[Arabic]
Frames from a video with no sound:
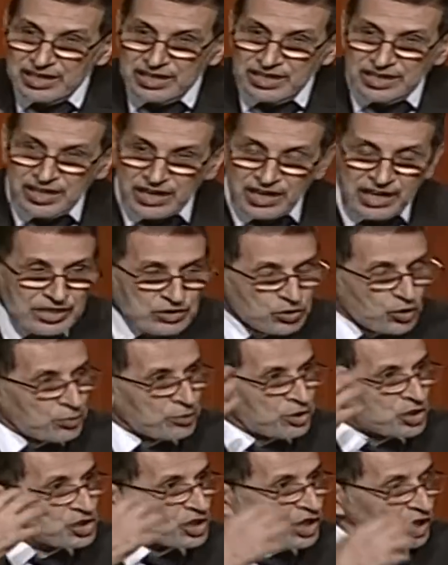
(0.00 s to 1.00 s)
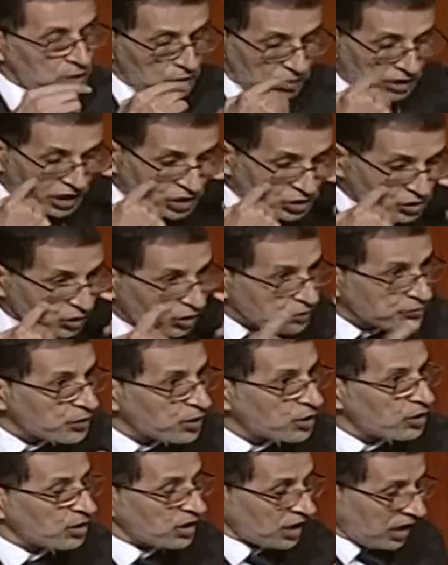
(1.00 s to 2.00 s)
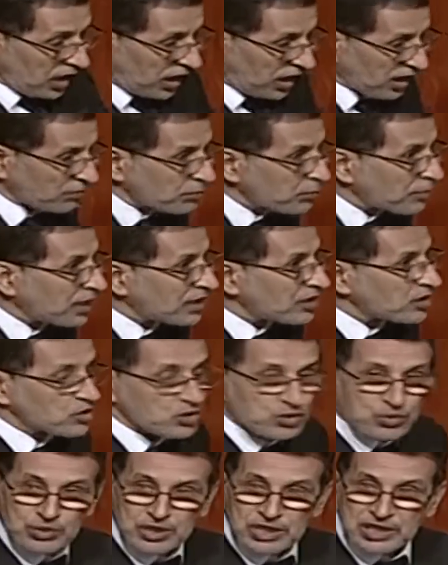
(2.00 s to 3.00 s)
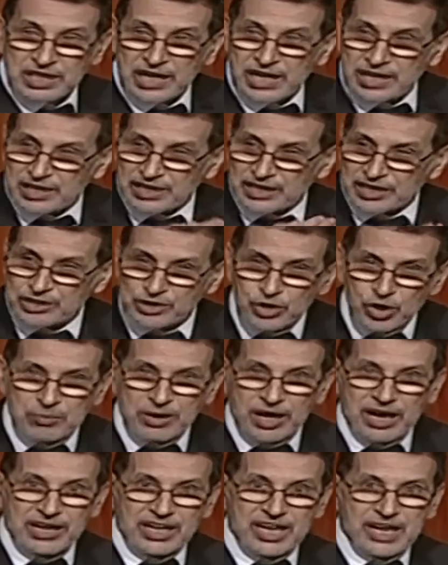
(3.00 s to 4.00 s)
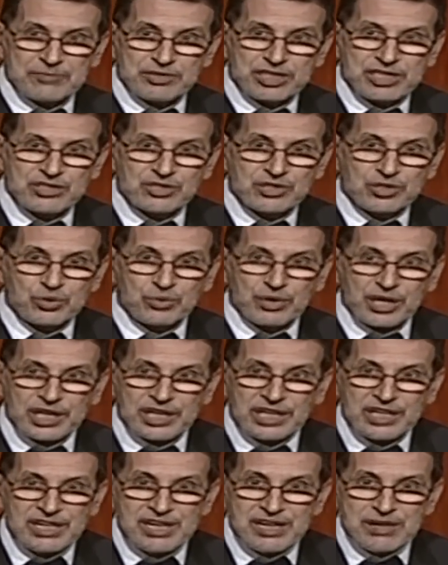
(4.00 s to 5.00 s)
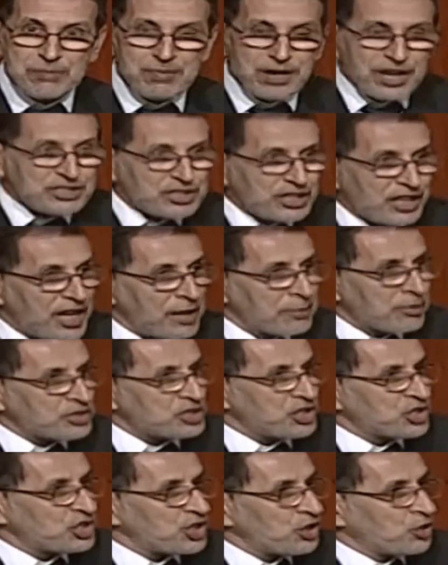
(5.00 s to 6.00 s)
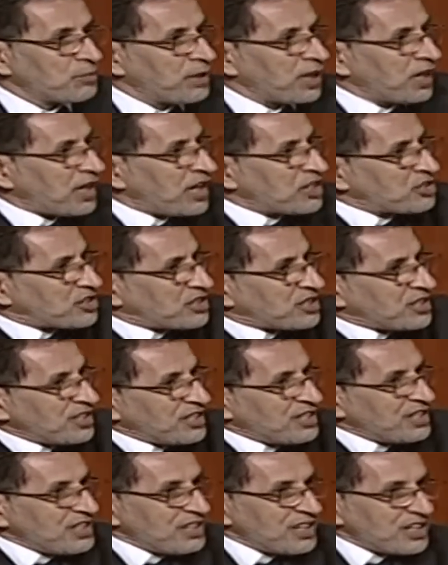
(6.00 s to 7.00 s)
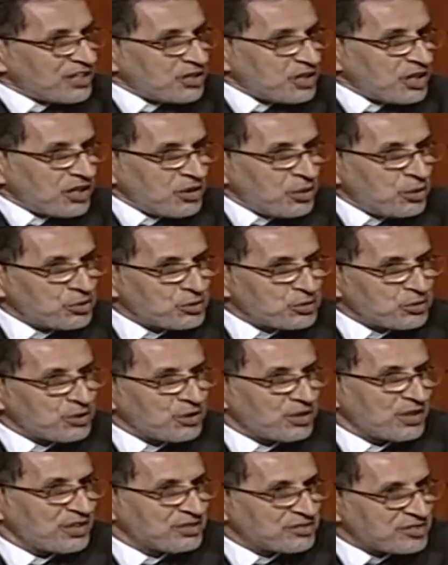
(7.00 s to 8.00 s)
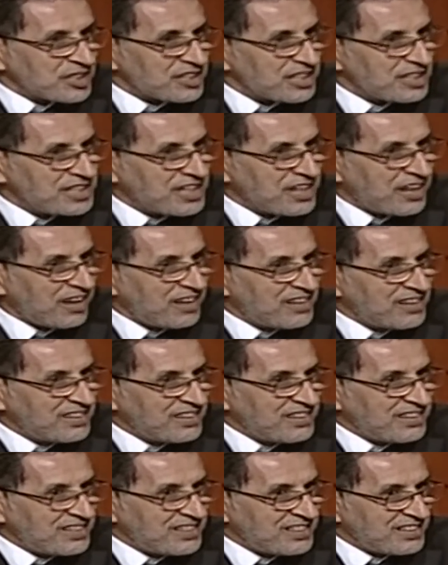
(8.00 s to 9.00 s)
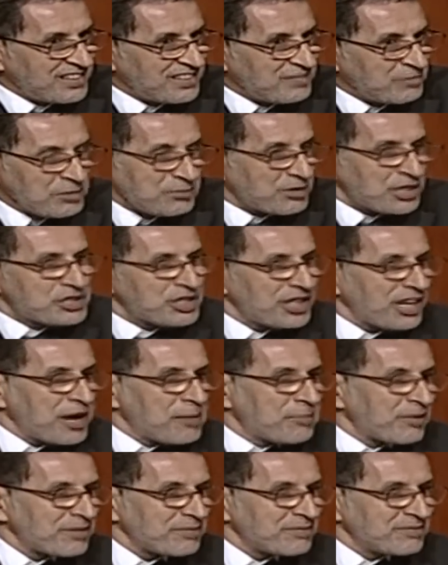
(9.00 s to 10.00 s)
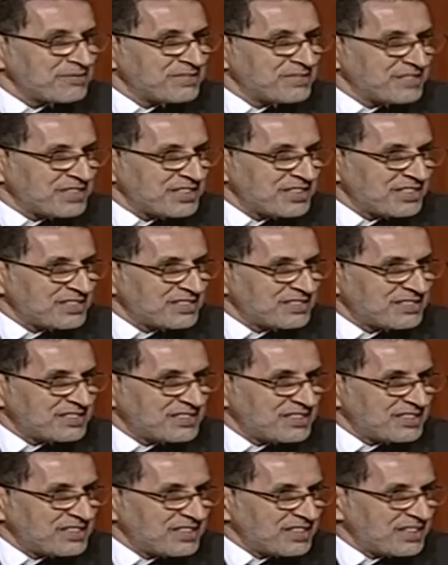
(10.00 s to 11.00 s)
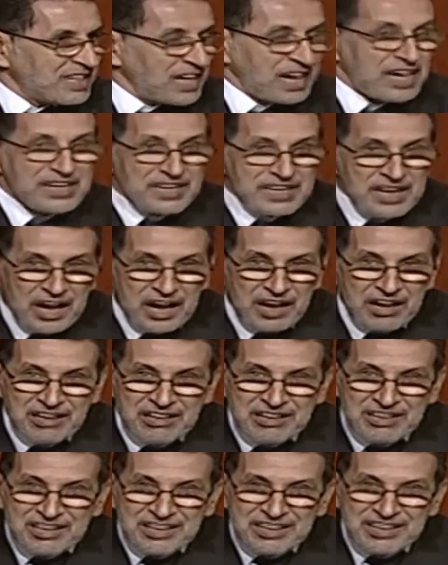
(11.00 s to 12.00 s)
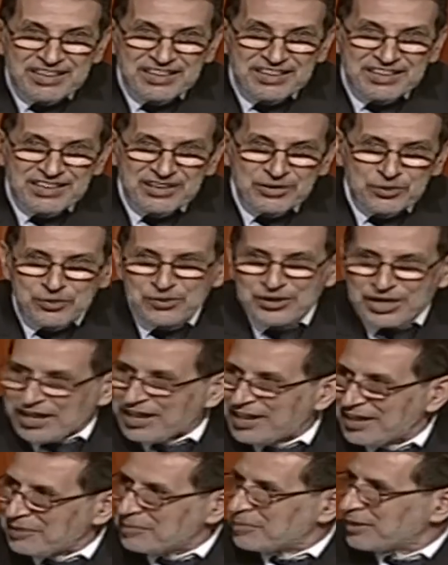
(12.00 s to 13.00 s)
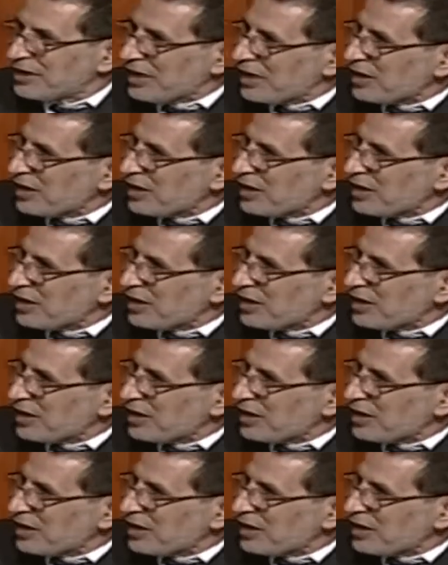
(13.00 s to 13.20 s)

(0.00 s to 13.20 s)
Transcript: خلاتهم يجيو كيشوفوا كيعرفوا بان التكوين كاين عندهم الارقام ديال التكوين ما غادي يغامرش يجيو ما يلقاش الاطر التقنيه ما يمكنش يغامر لان آه، واخا بين